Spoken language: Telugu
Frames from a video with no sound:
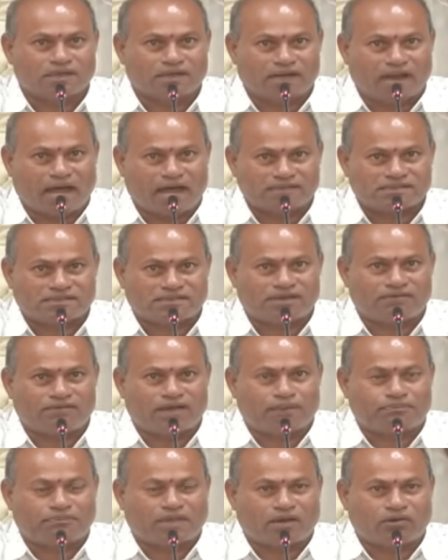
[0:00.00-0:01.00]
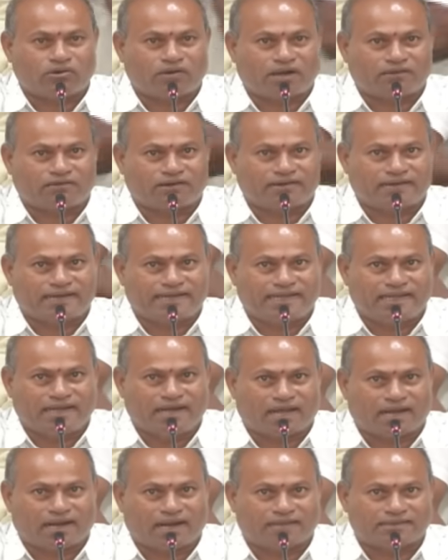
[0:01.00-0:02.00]
రాష్ట్ర వ్యాప్తంగా ఉన్నటువంటి
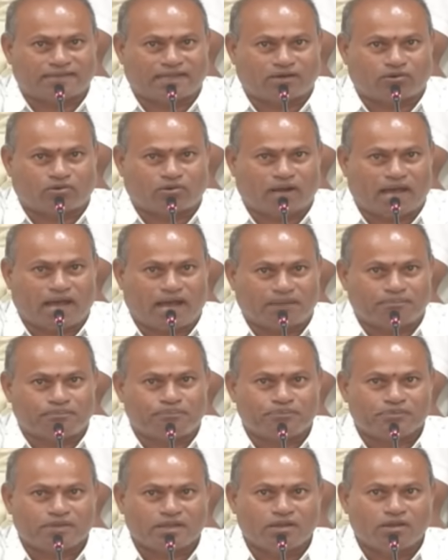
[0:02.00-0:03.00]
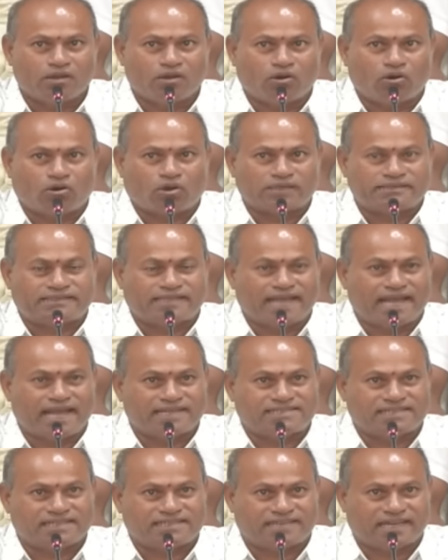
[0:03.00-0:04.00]
డీలర్లందరూ కూడా ఒక
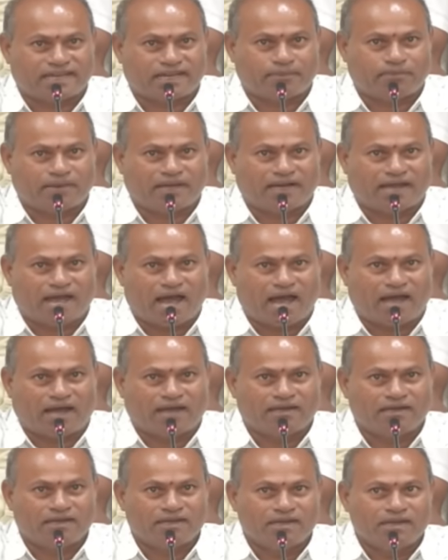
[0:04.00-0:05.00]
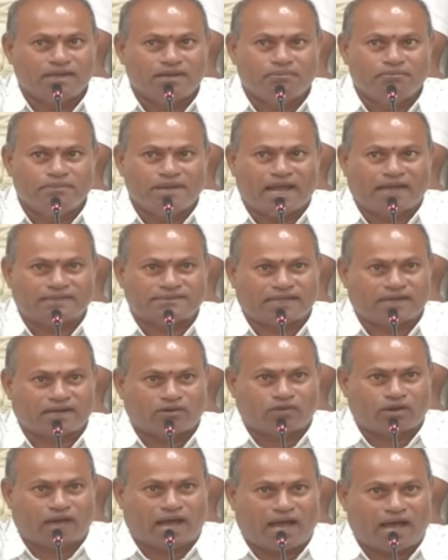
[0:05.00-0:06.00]
జేఏసీ చైర్మన్గా మీ అందరు
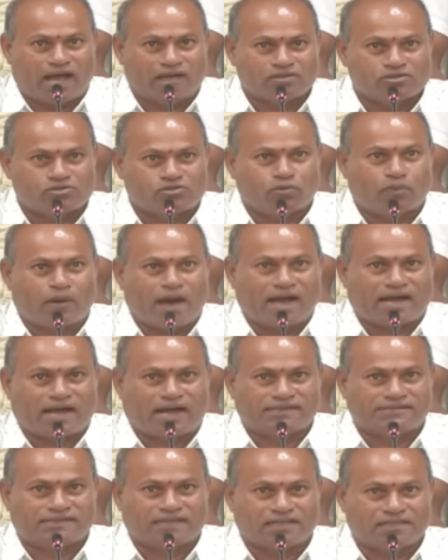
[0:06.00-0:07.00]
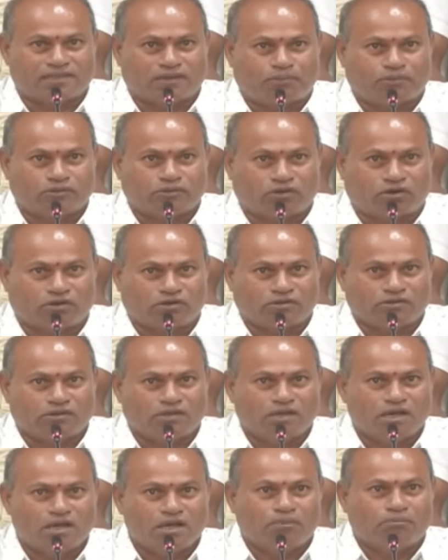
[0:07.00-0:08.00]
కూడా శుభాకాంక్షలు చెబుతూ
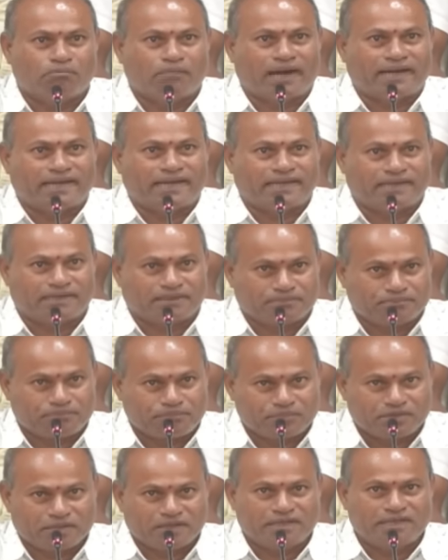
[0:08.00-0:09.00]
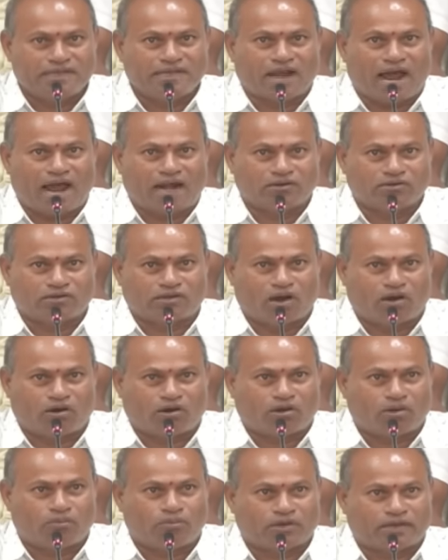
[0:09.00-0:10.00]
మరి ఈనాడు
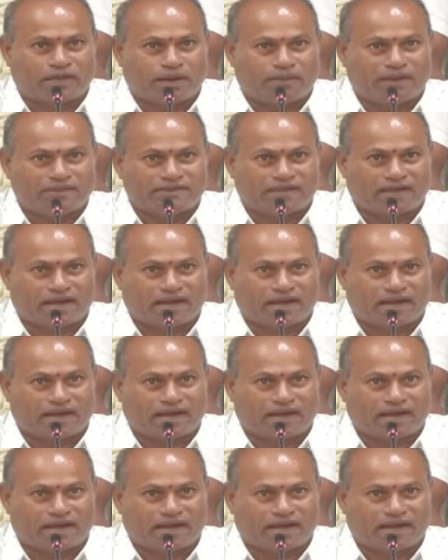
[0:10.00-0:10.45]
గౌరవ ముఖ్యమంత్రి